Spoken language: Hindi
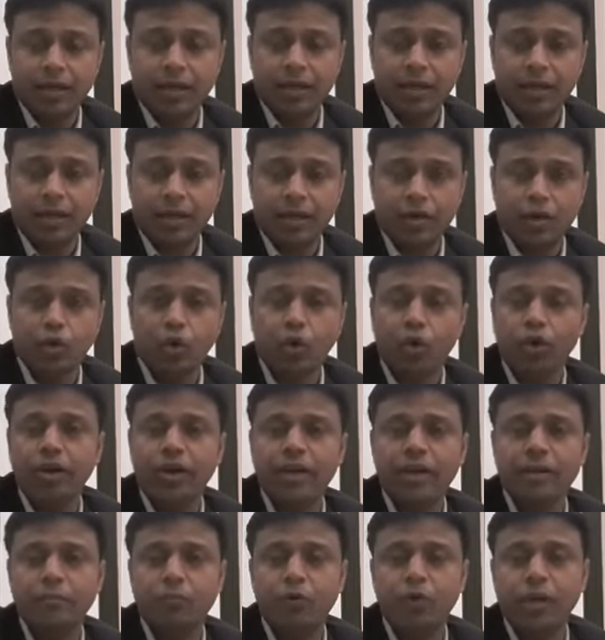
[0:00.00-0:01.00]
लॉन्ड्री
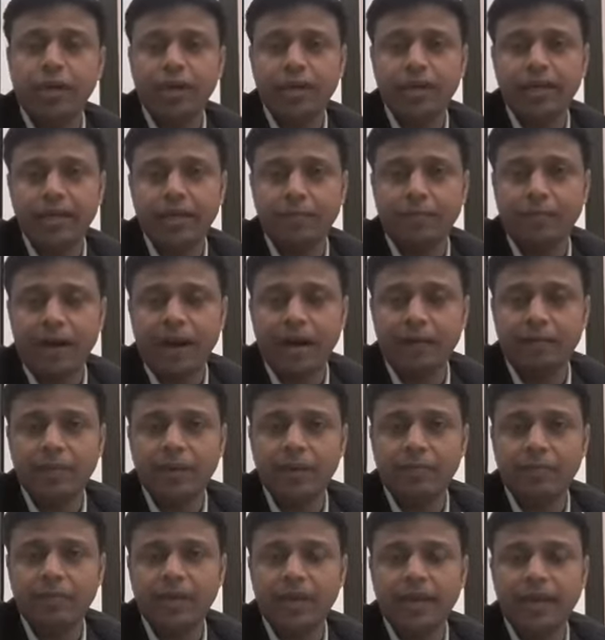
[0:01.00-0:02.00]
बोल के एक डिपार्टमेंट
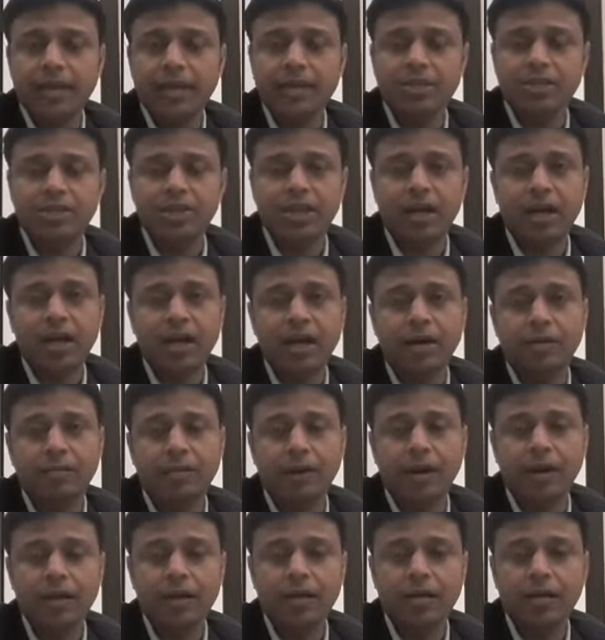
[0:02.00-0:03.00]
भी है जहाँ आपका
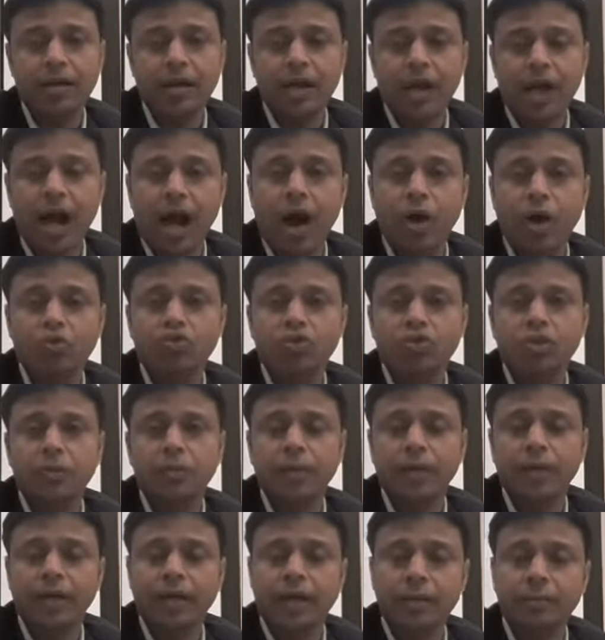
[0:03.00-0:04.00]
हाउस कीपिंग
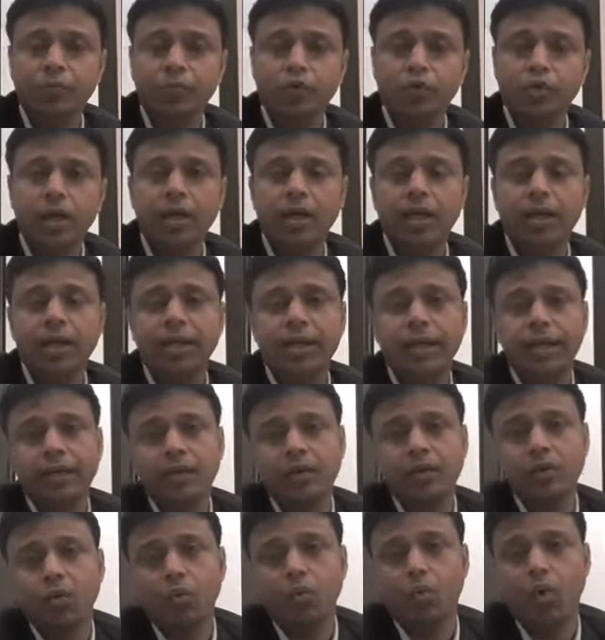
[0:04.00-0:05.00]
का पूरा लिनन
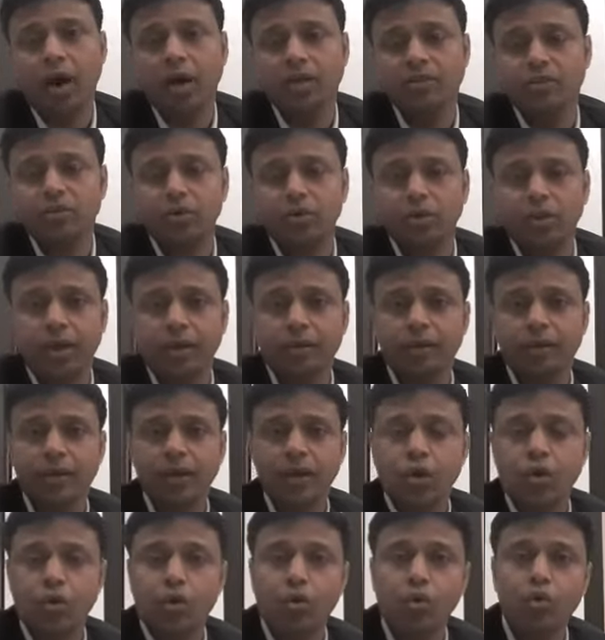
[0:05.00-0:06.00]
वॉश होता है
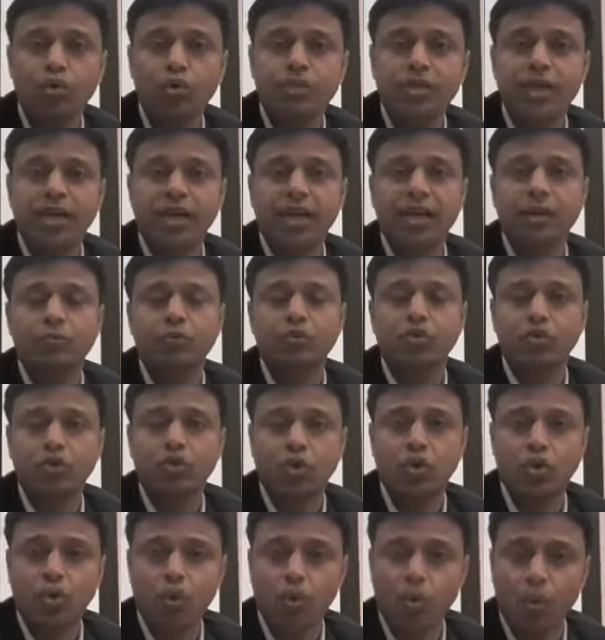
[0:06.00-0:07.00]
वो जगह में उसको
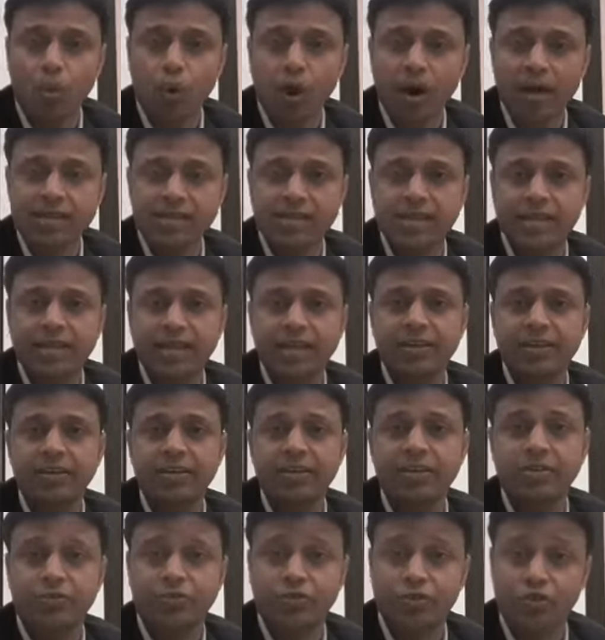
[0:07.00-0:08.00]
वॉशिंग
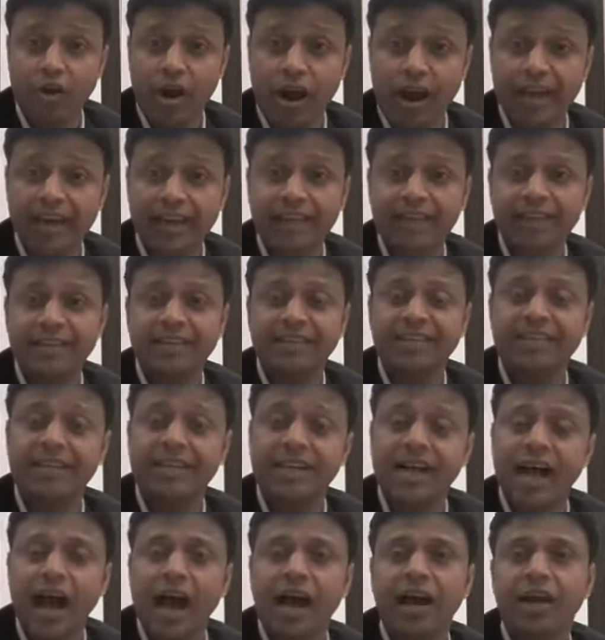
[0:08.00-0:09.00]
ड्राइंग देन
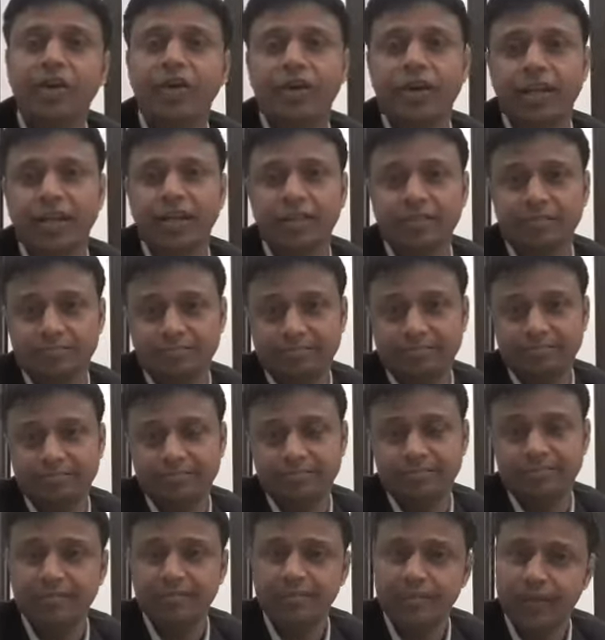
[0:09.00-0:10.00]

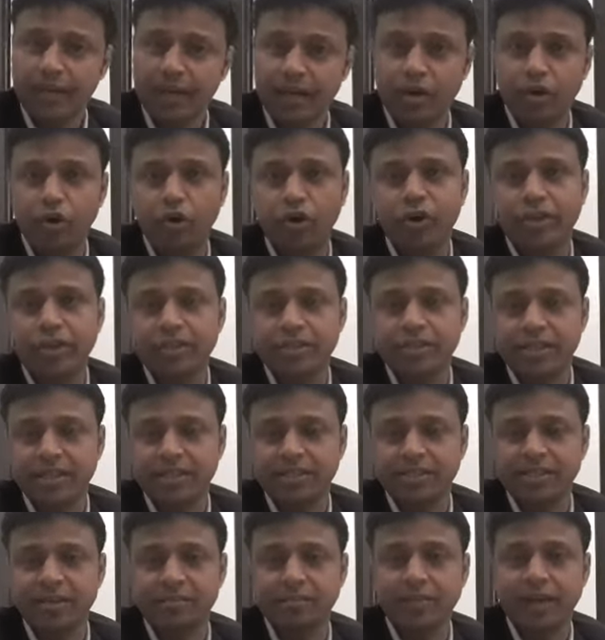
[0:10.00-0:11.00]
आयरनिंग लॉन्ड्री सेक्शन
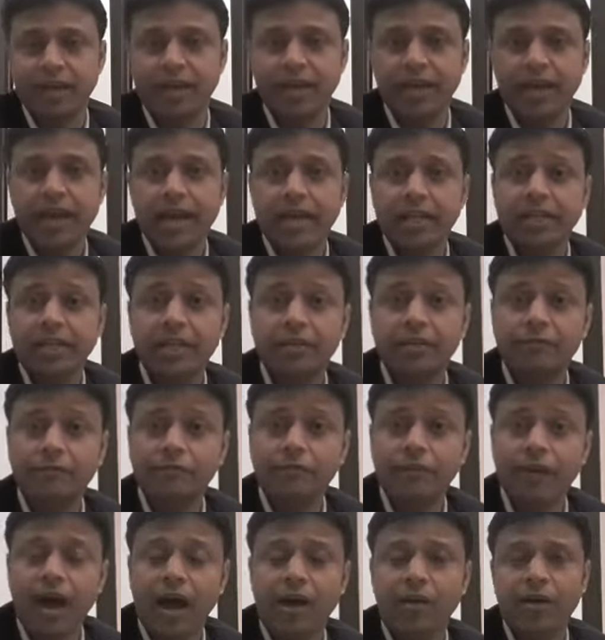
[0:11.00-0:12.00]
में देन
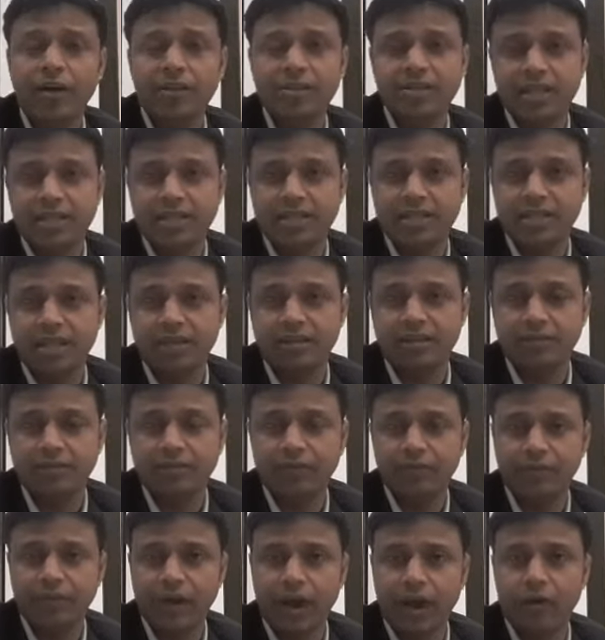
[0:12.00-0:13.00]
फ्लावर सेक्शन
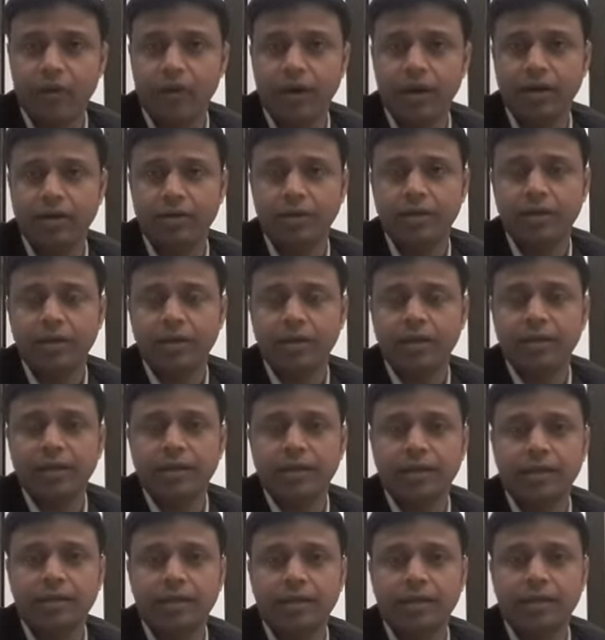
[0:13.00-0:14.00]

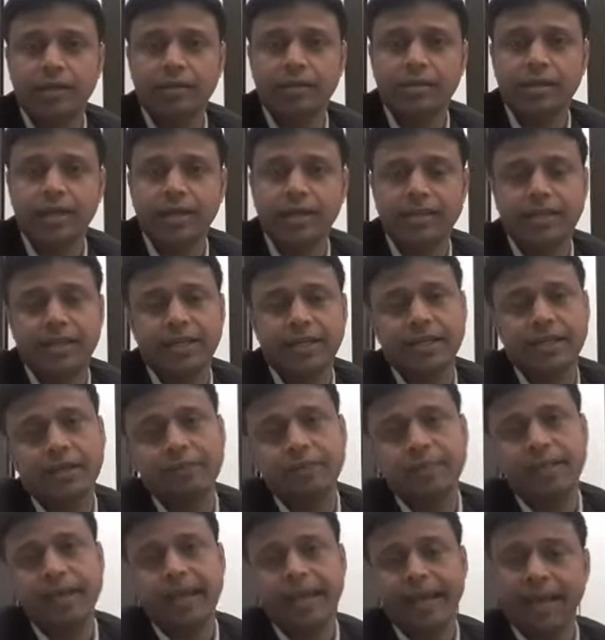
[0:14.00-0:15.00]
फ्लावर सेक्शन का भी
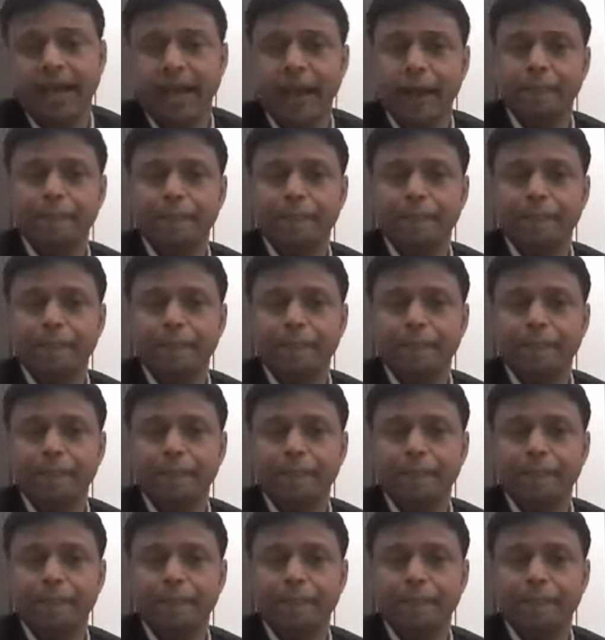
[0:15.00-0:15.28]
एक है